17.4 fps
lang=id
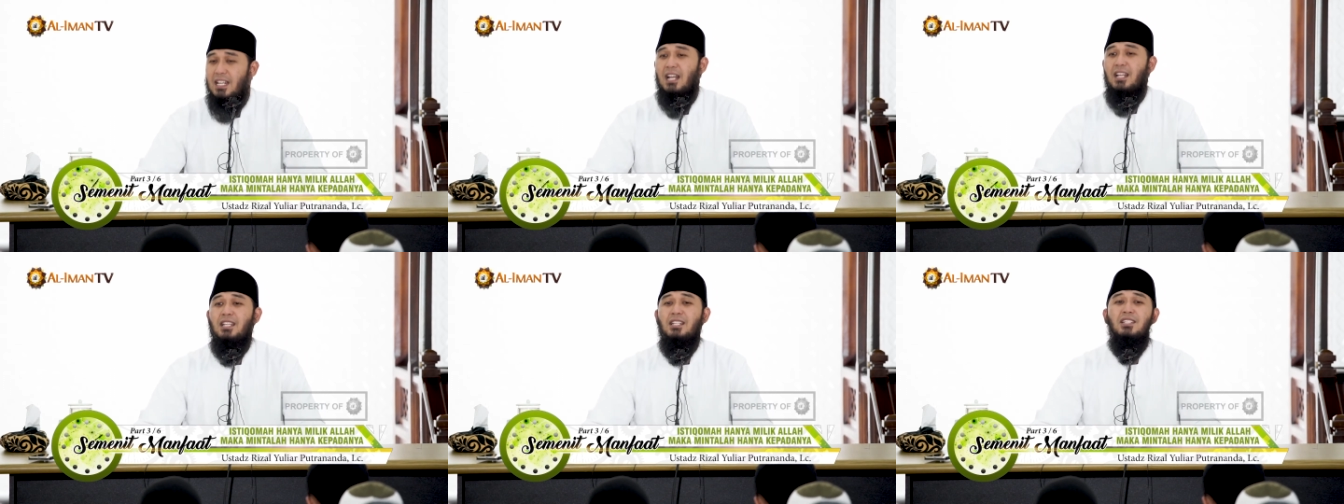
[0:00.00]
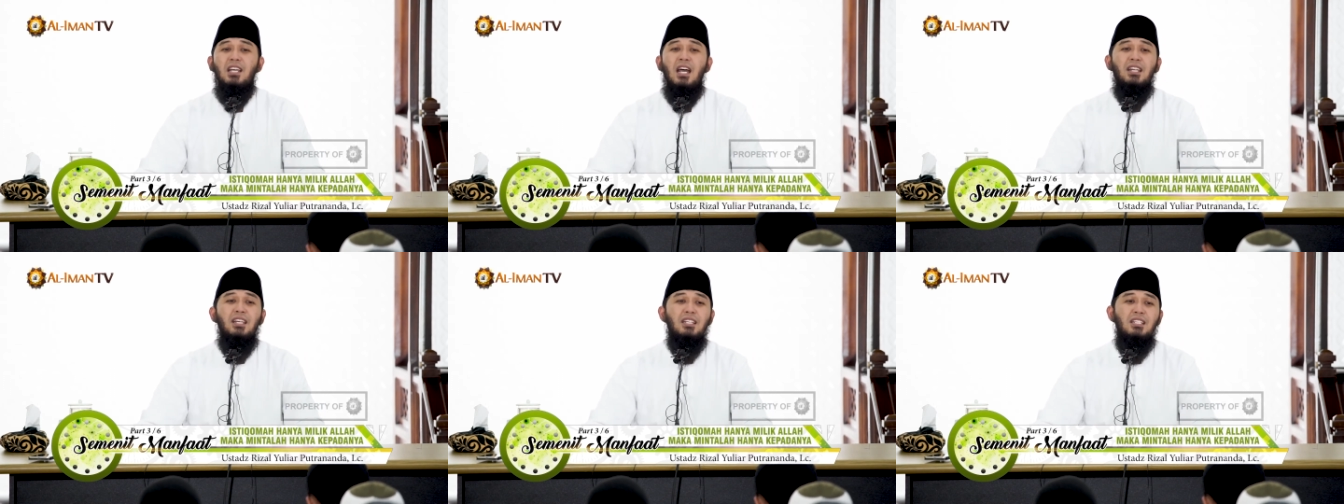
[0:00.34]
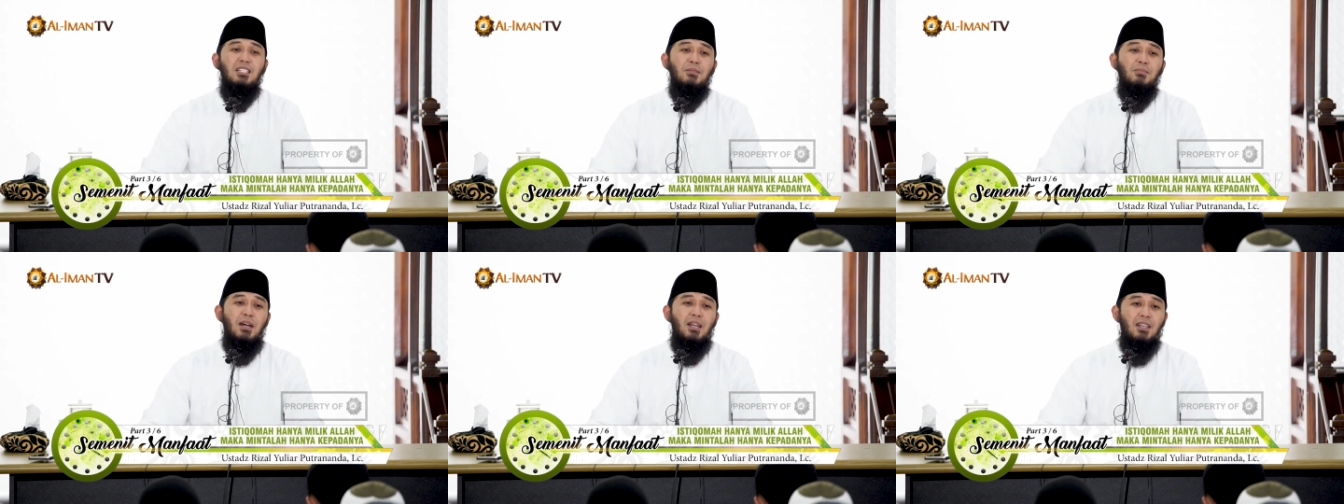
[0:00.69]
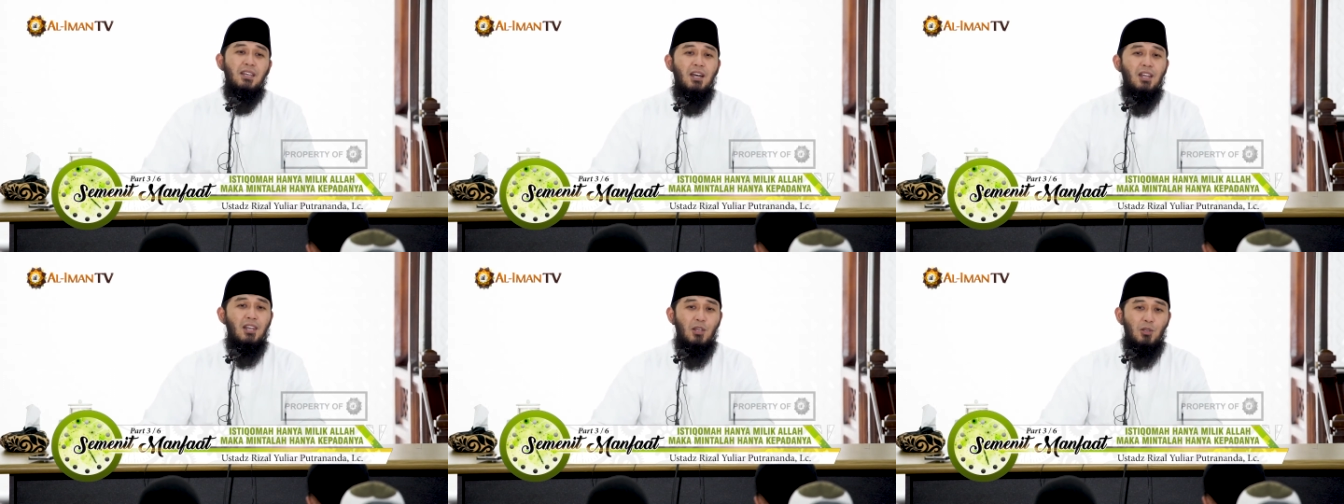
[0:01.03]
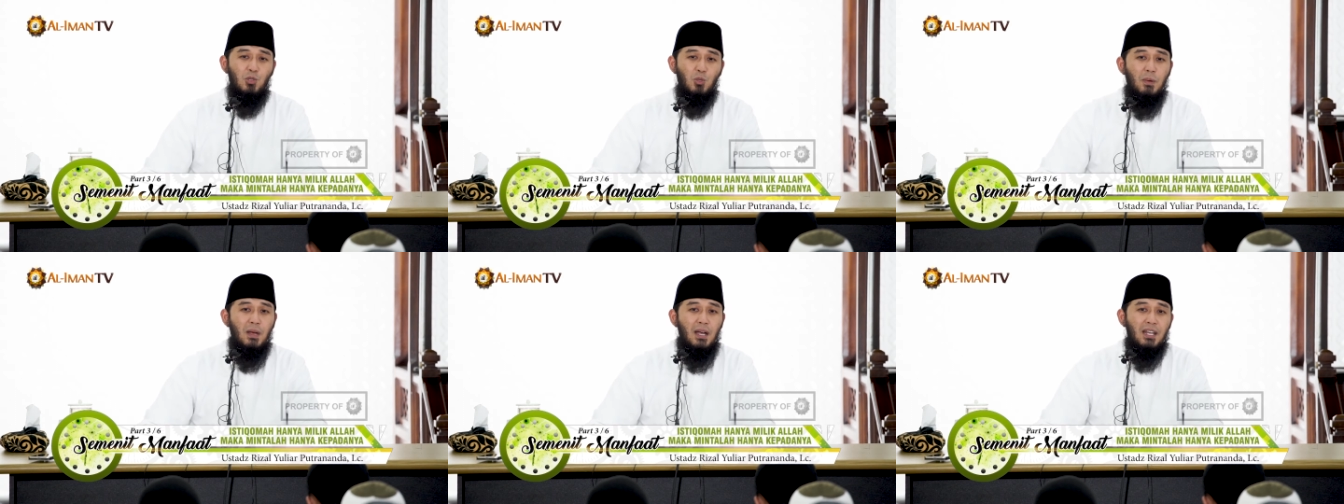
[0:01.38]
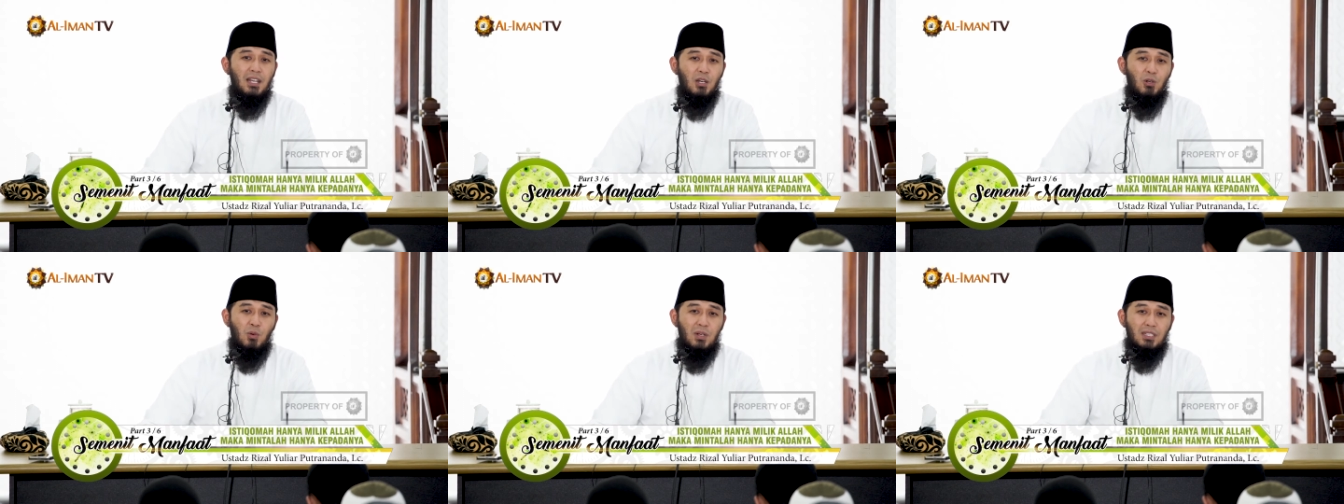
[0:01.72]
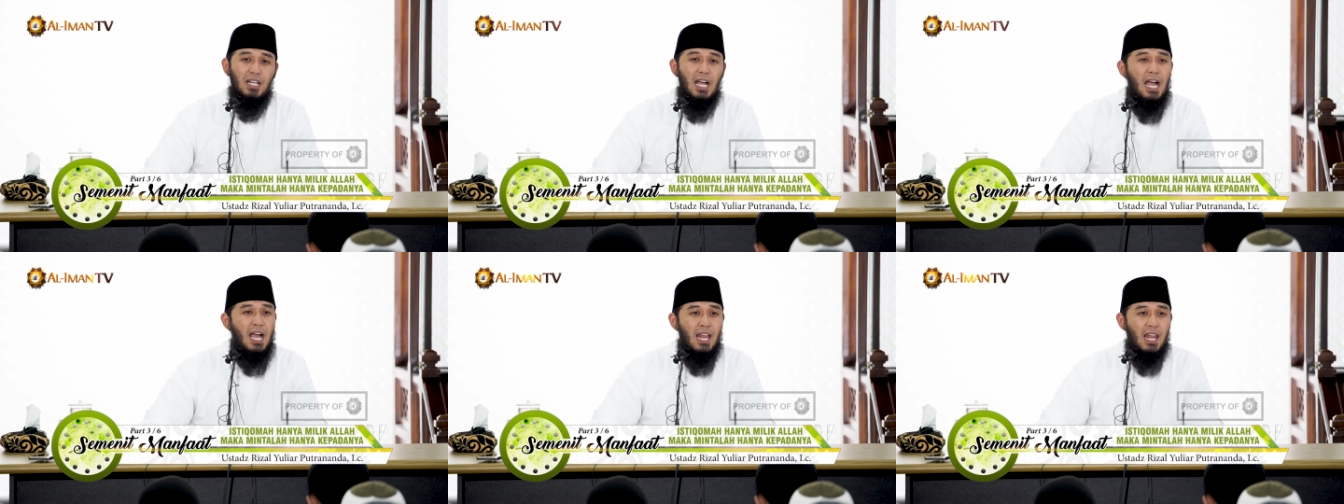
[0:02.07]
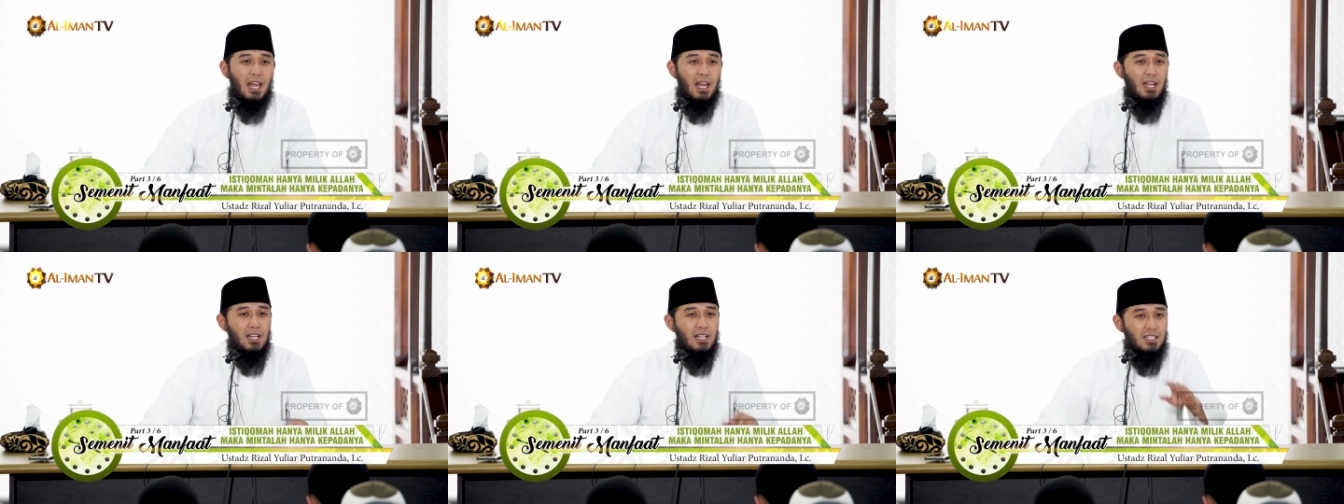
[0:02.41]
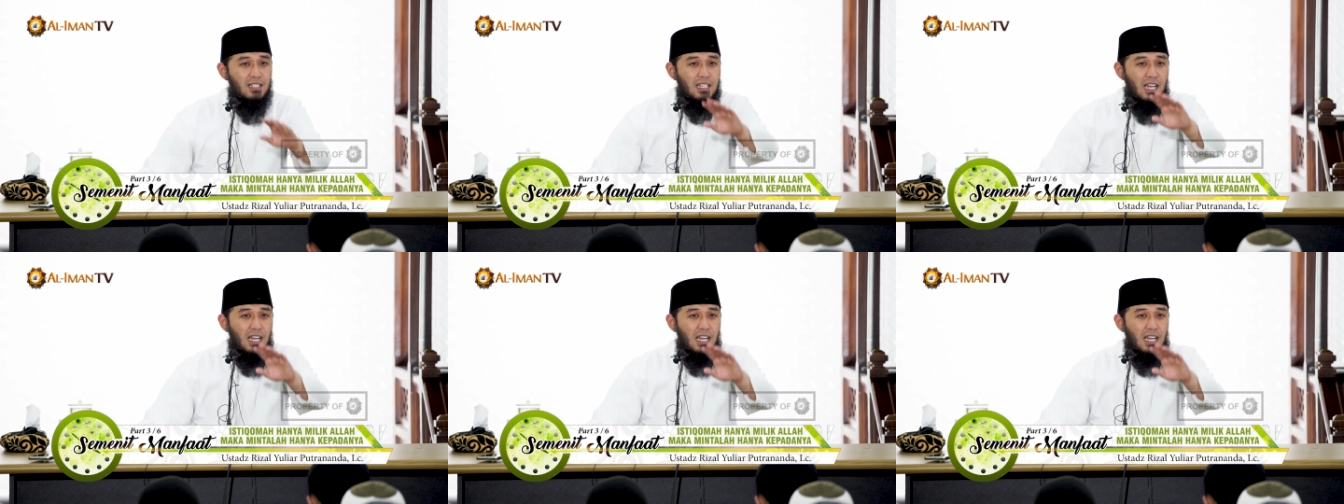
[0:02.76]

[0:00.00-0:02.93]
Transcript: dari jari jemari Allah Subhanahu wa taala.